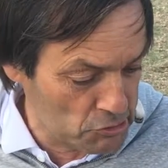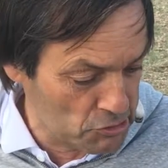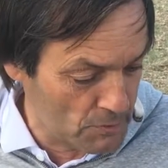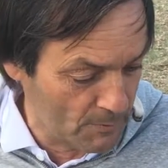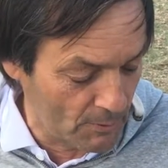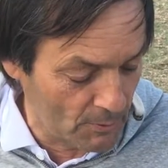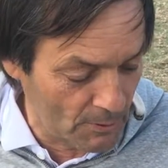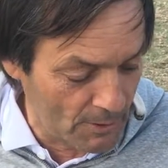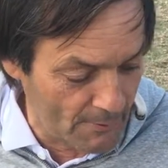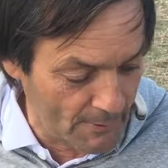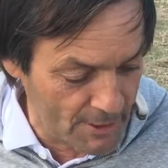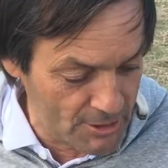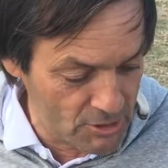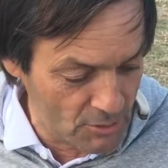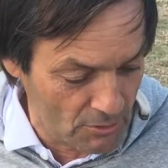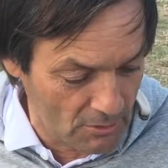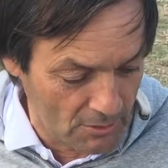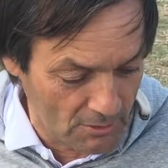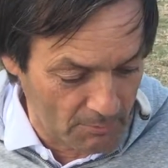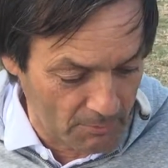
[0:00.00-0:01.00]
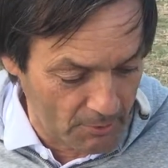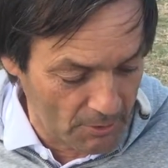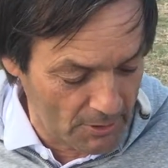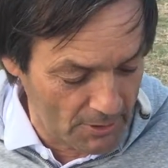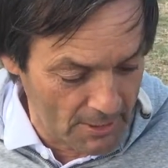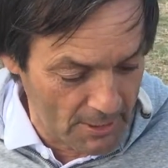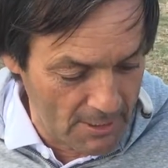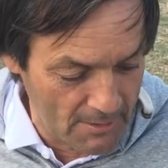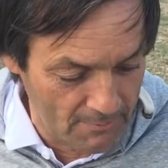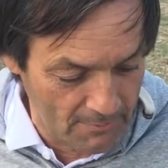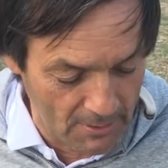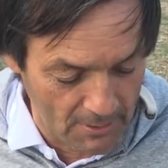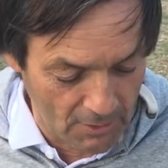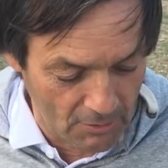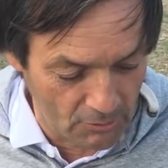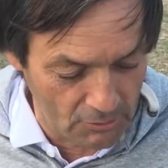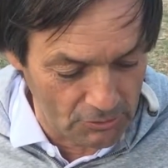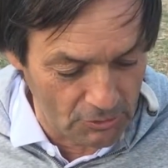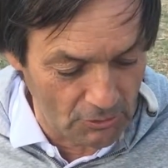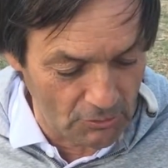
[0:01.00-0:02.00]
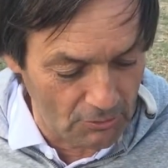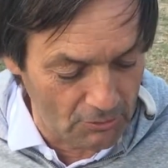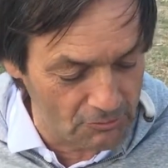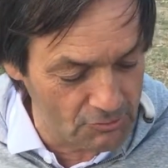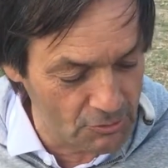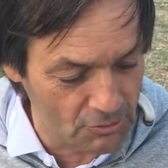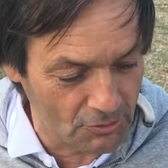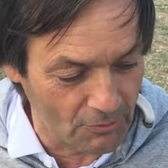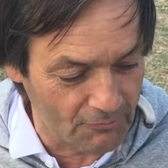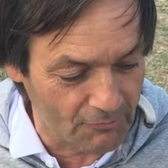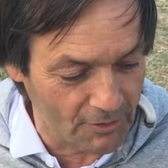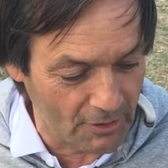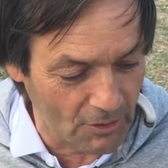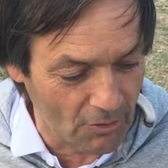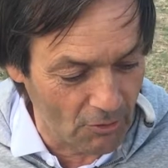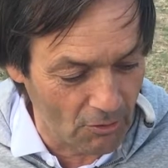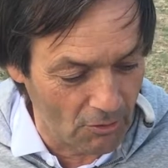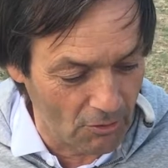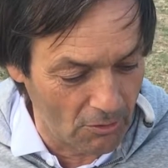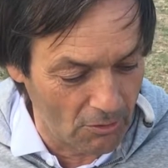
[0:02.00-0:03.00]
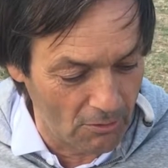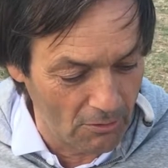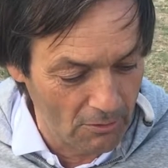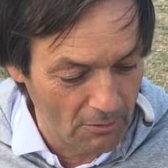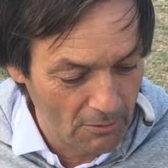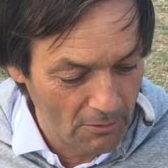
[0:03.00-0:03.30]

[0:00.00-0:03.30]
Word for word: llevé un caballo y después de ahí me dijo, yo te ofrezco